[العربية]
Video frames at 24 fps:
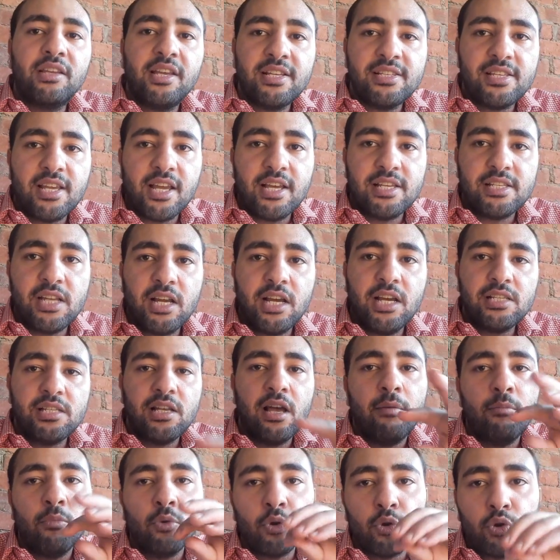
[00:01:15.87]
كذا كذا
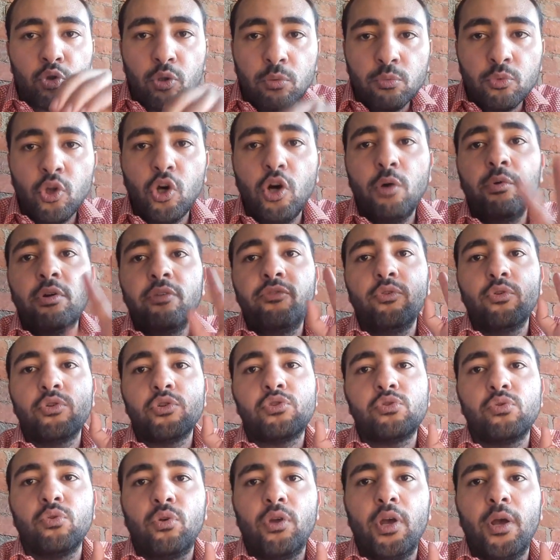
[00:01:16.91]
كذا من ضمنهم الفول
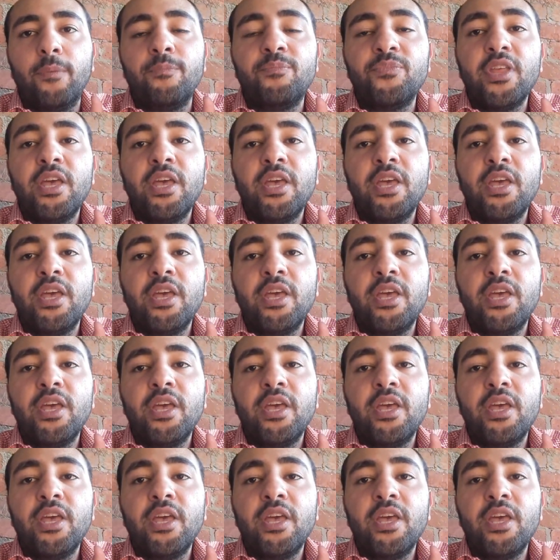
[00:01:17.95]
الصويا